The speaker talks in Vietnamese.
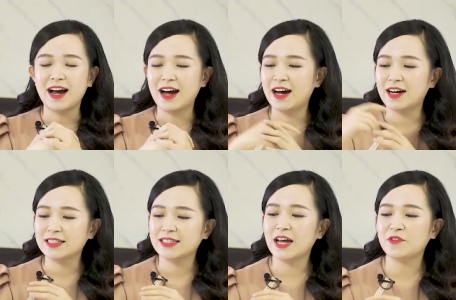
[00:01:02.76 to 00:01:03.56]

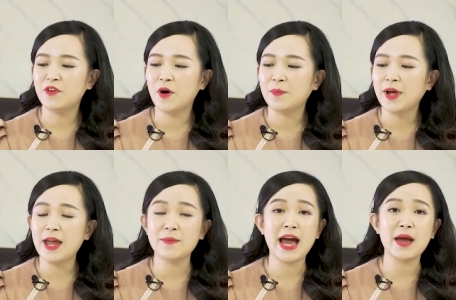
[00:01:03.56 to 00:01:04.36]
À, sản phẩm
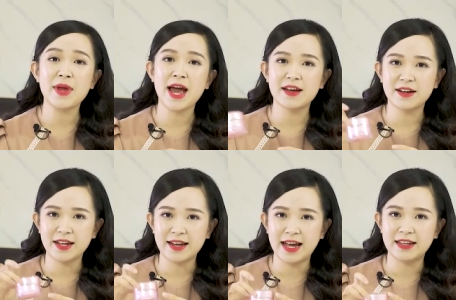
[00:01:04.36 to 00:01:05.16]
kem hai mươi hai
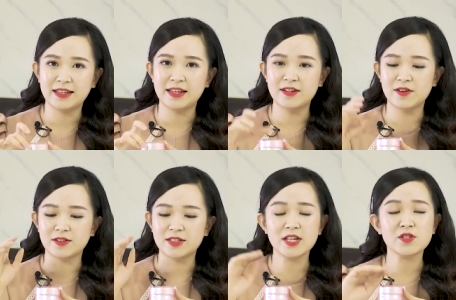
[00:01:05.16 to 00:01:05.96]
Again này thì
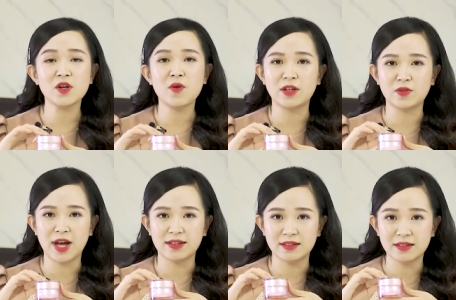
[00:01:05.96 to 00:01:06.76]
được chiết xuất hoàn
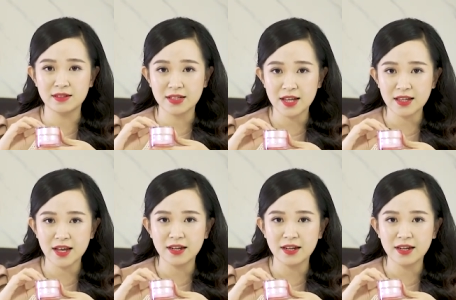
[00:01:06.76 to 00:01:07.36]
toàn từ thiên